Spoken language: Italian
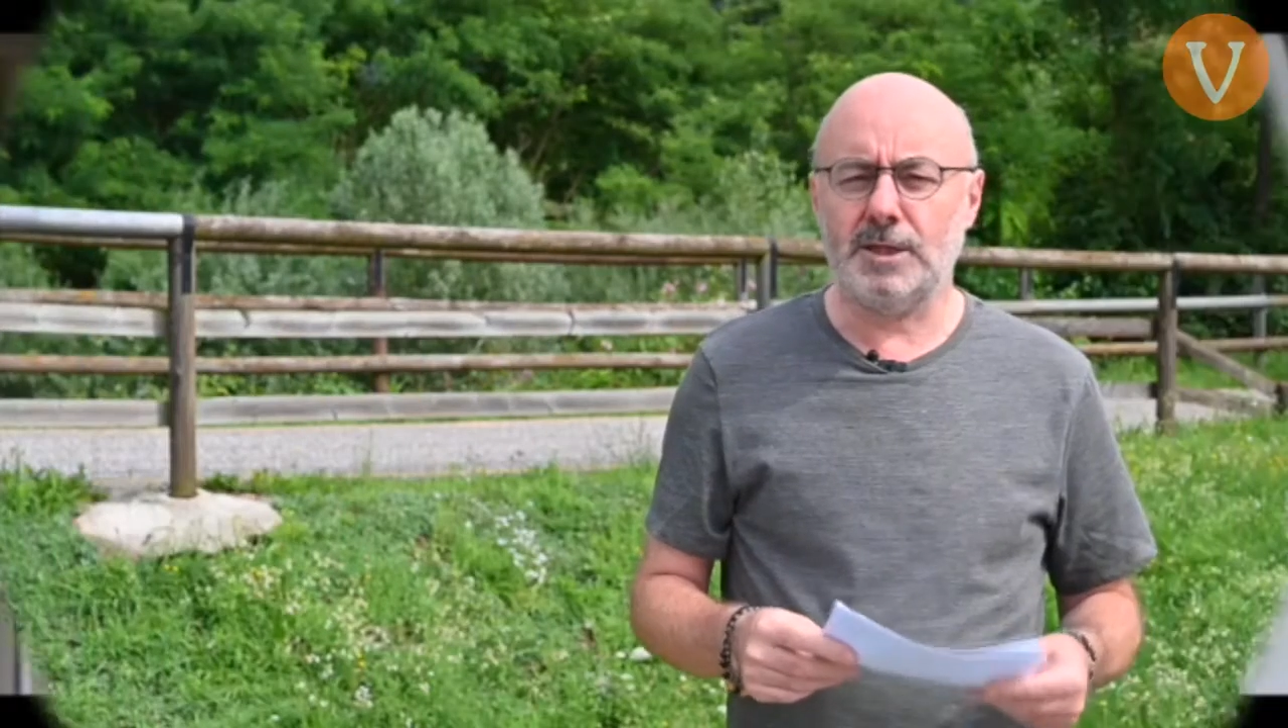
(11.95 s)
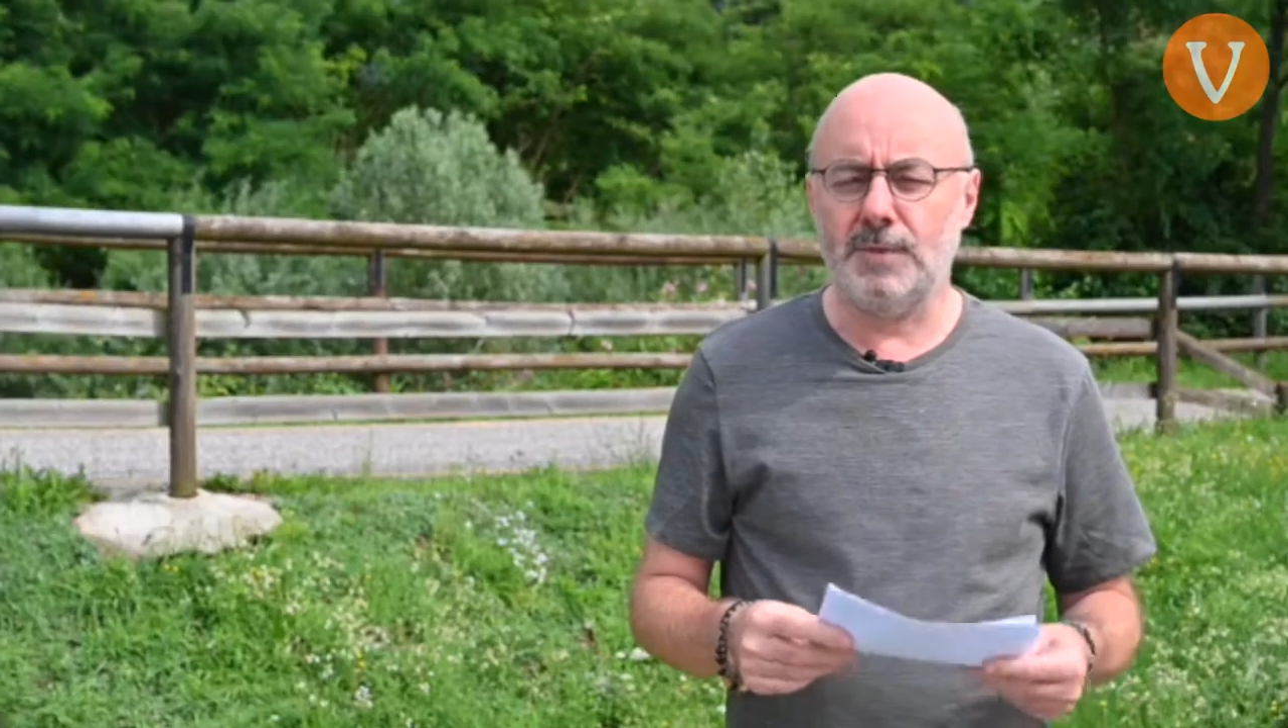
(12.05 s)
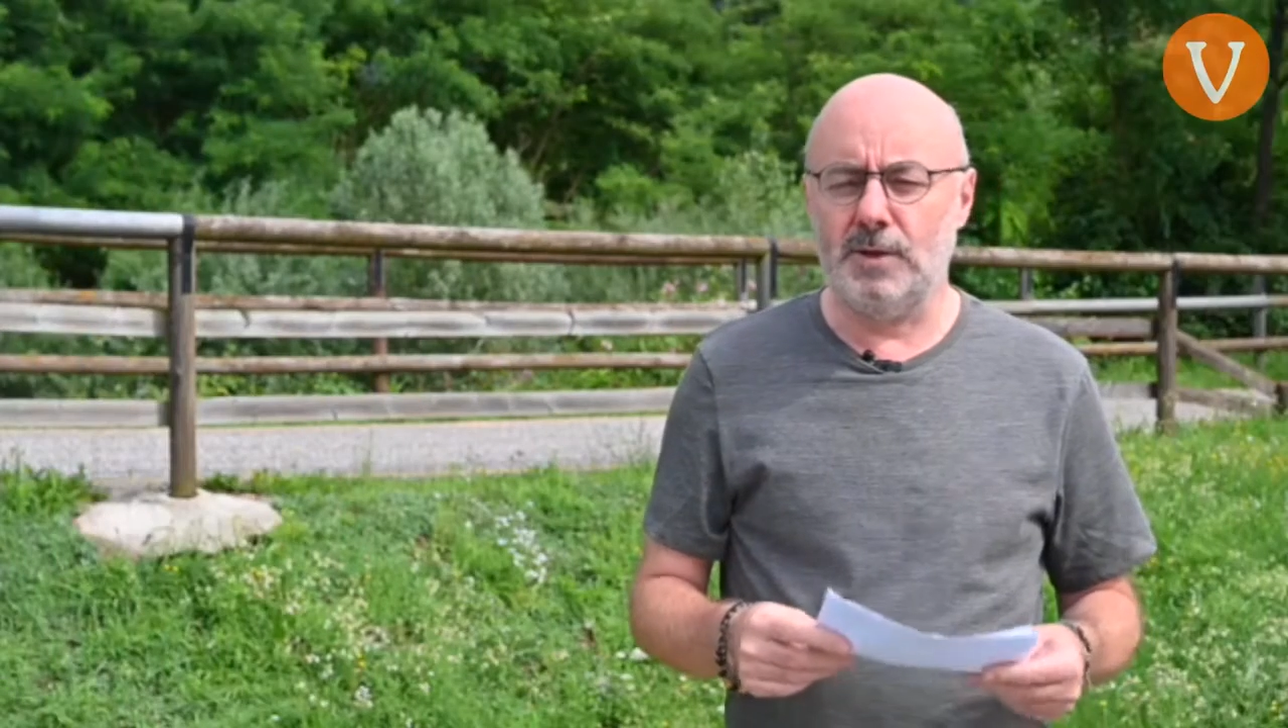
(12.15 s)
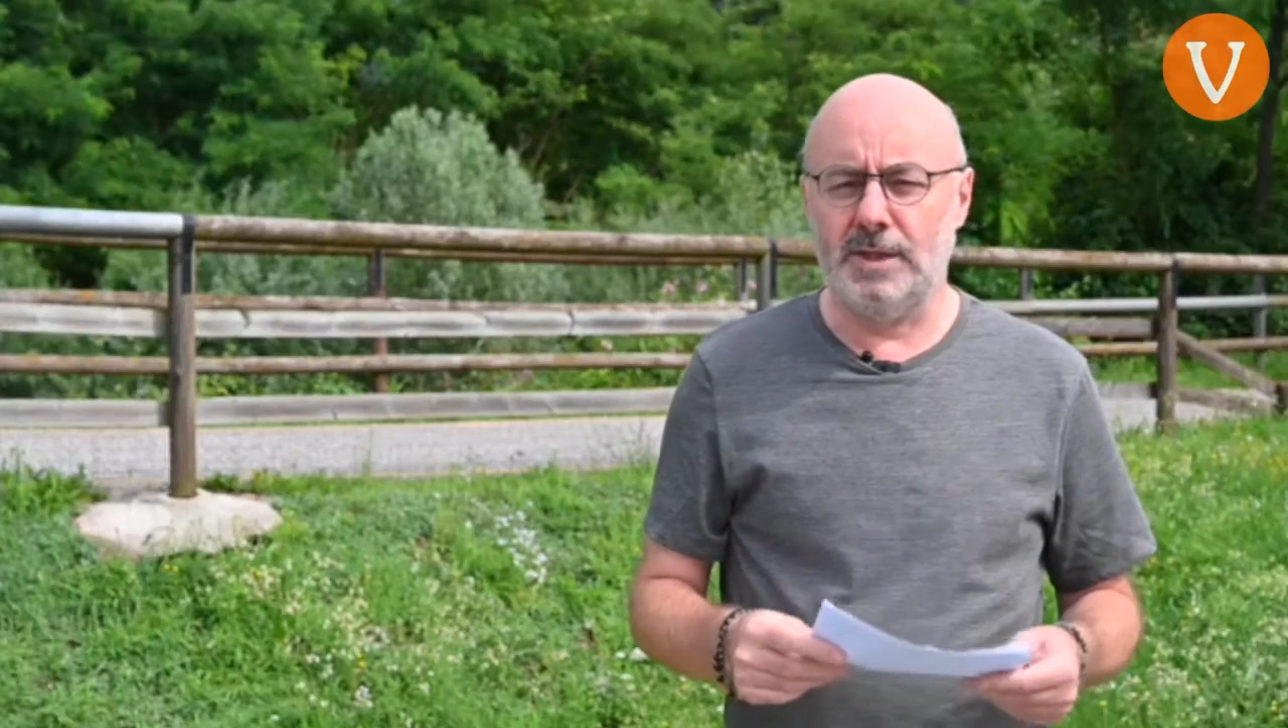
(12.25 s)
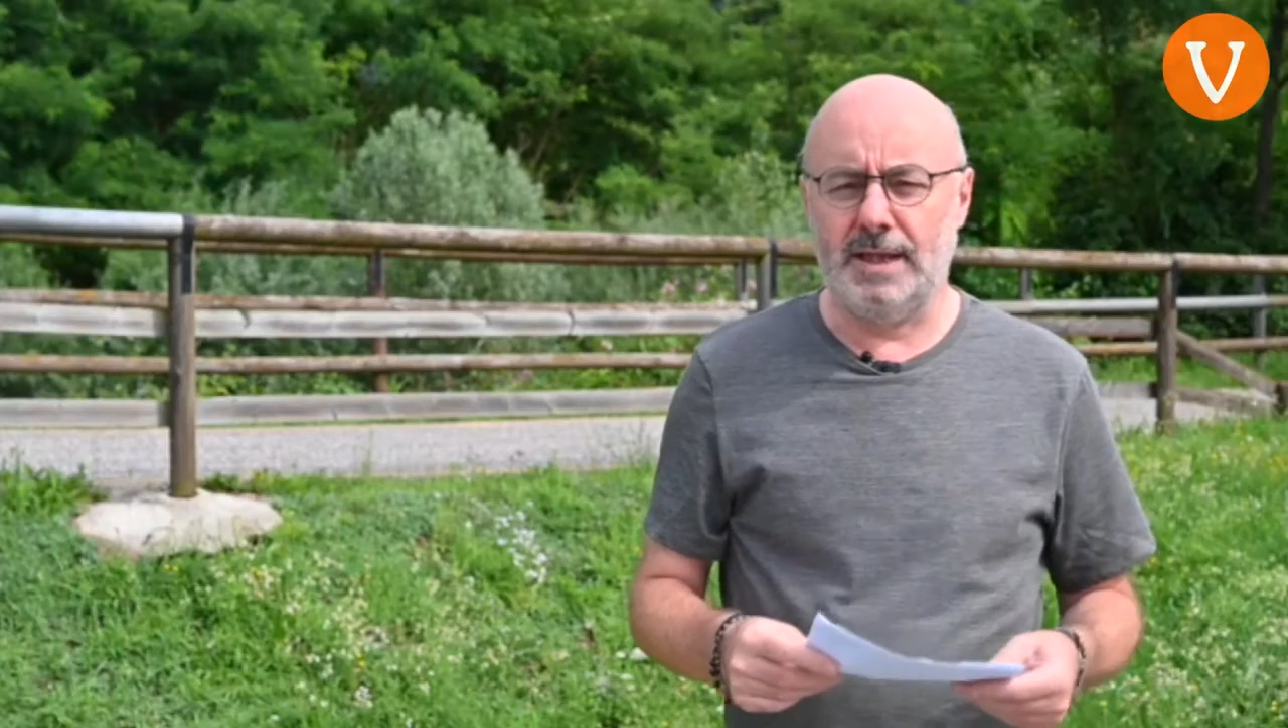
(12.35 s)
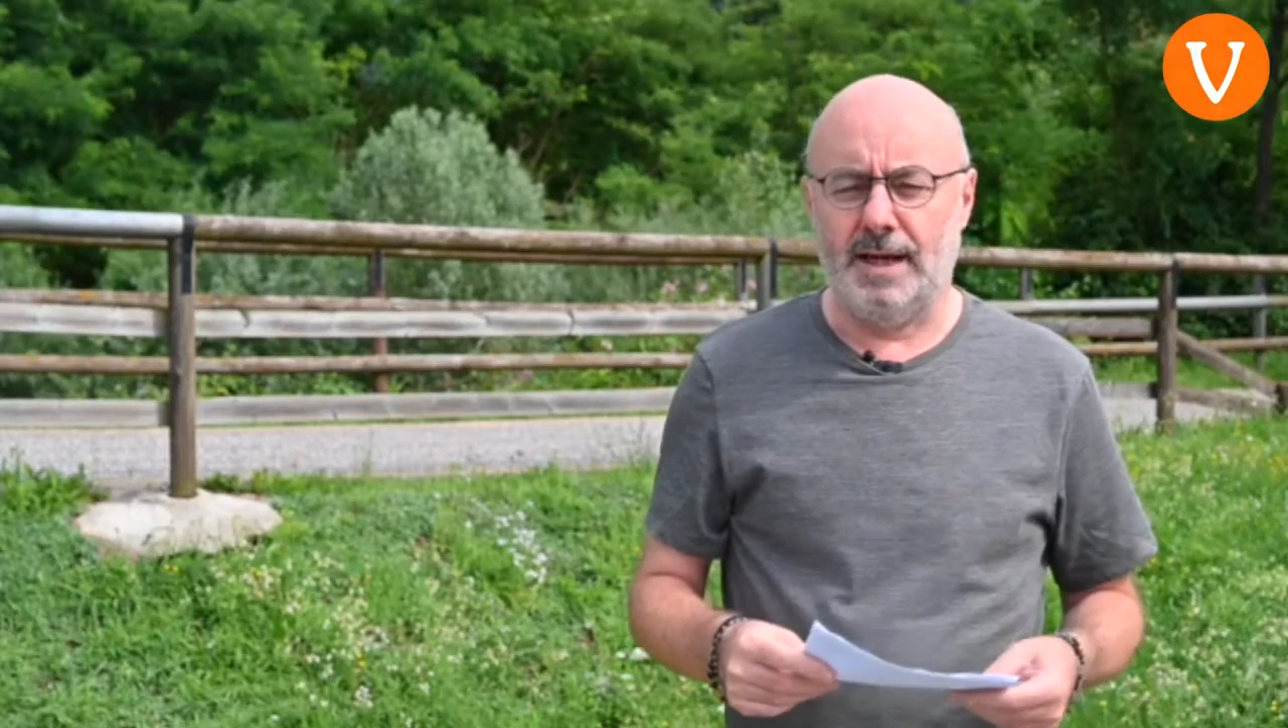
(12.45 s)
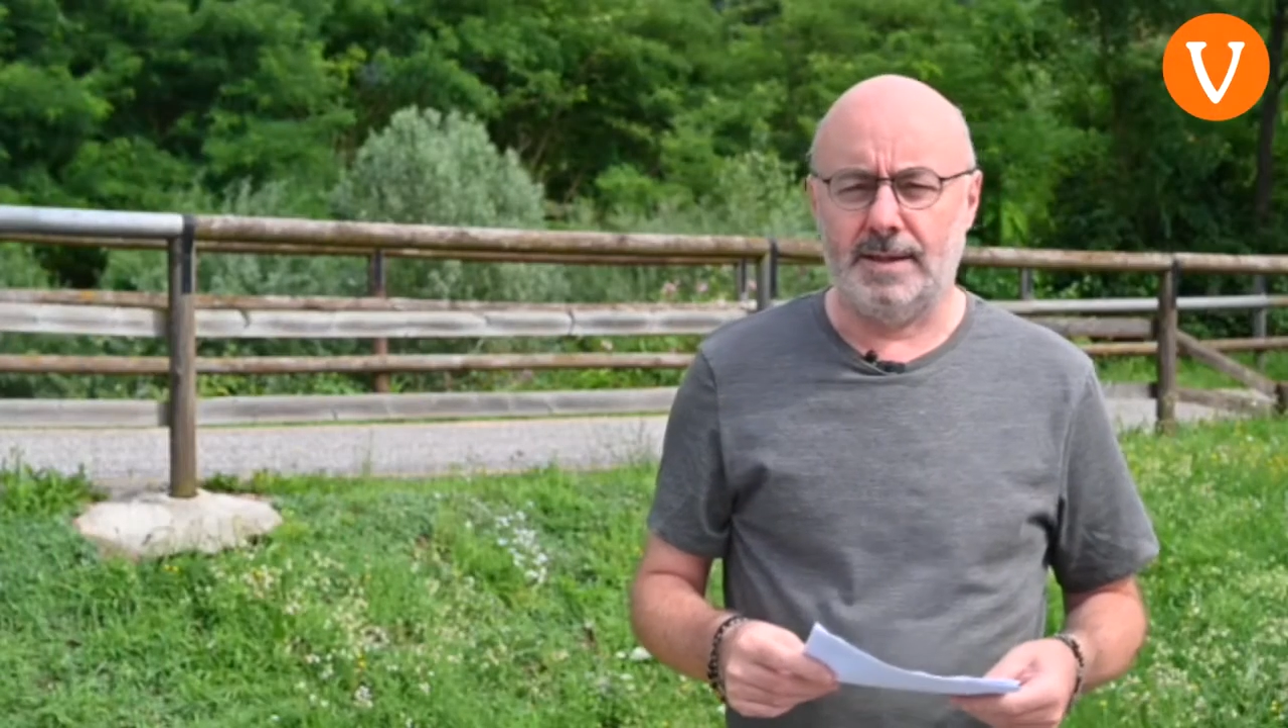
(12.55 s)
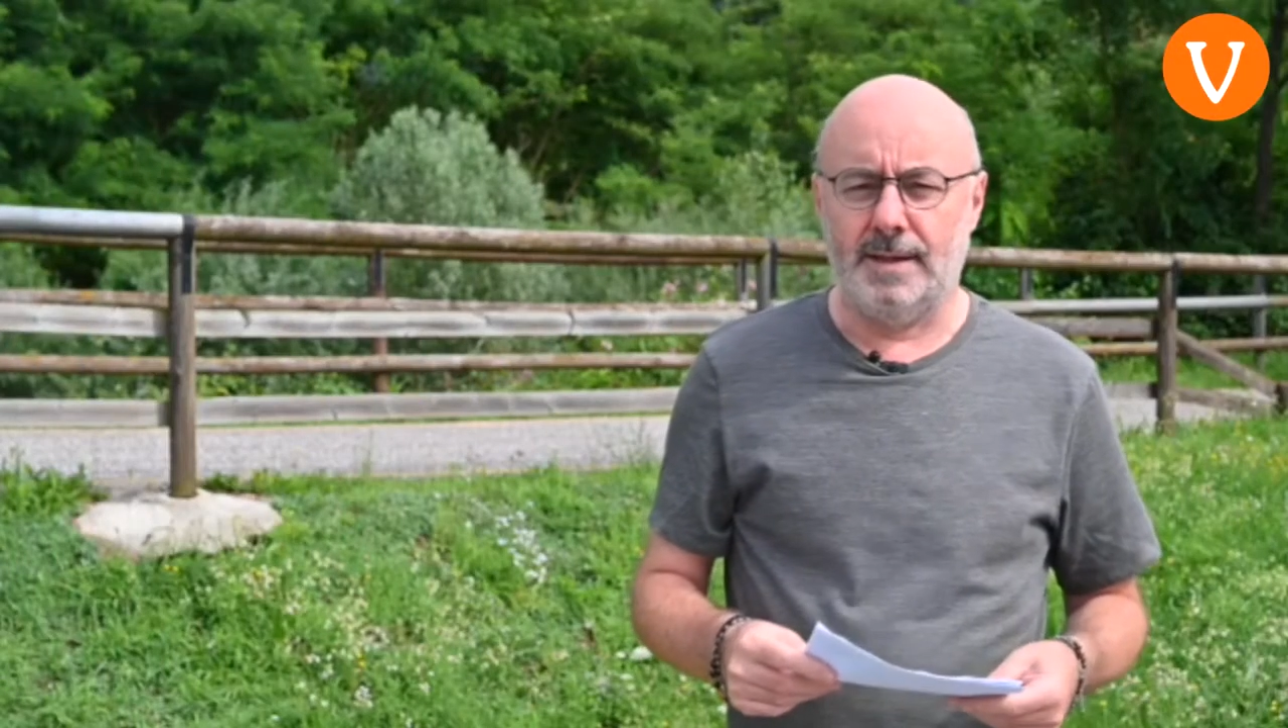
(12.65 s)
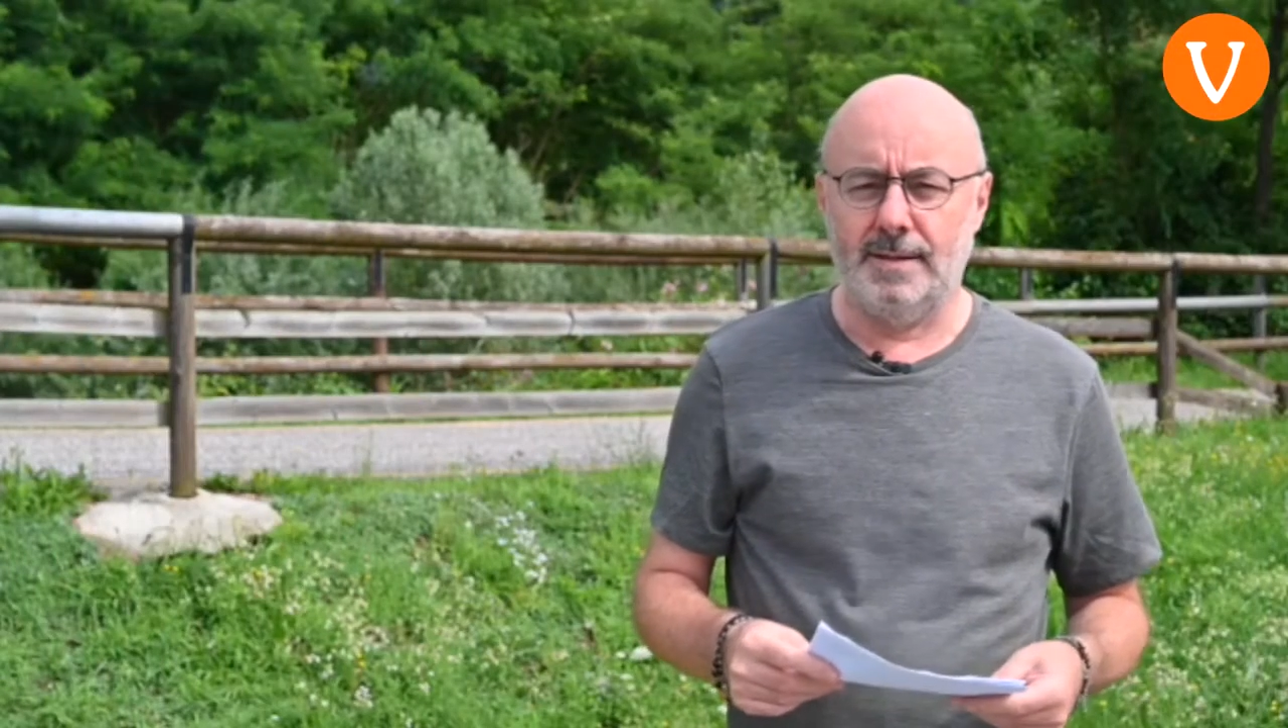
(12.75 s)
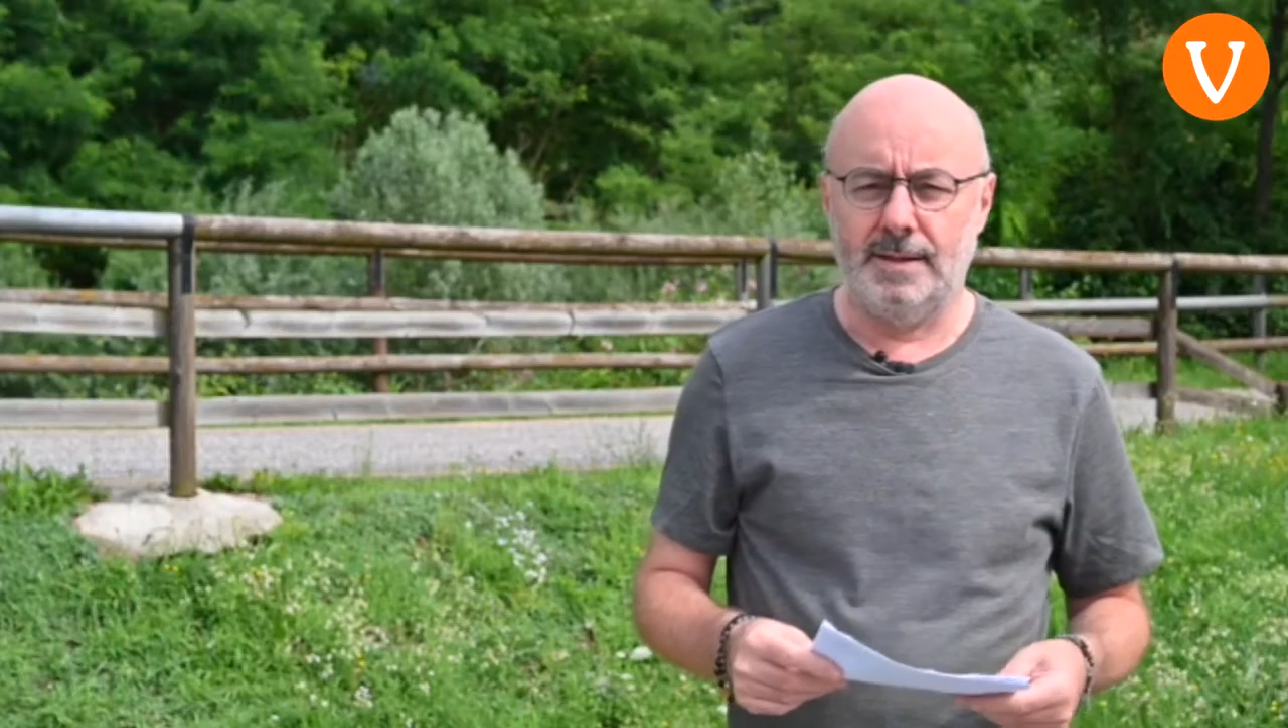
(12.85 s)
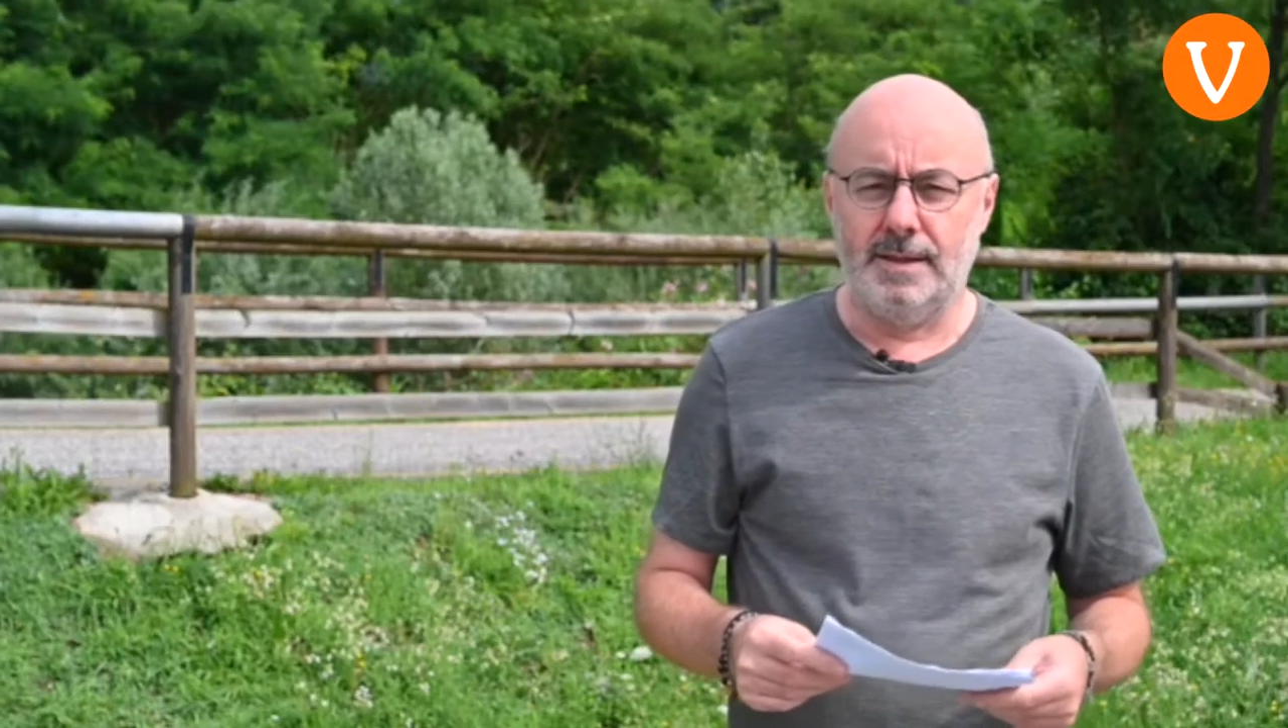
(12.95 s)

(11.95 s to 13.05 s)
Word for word: sviolinata.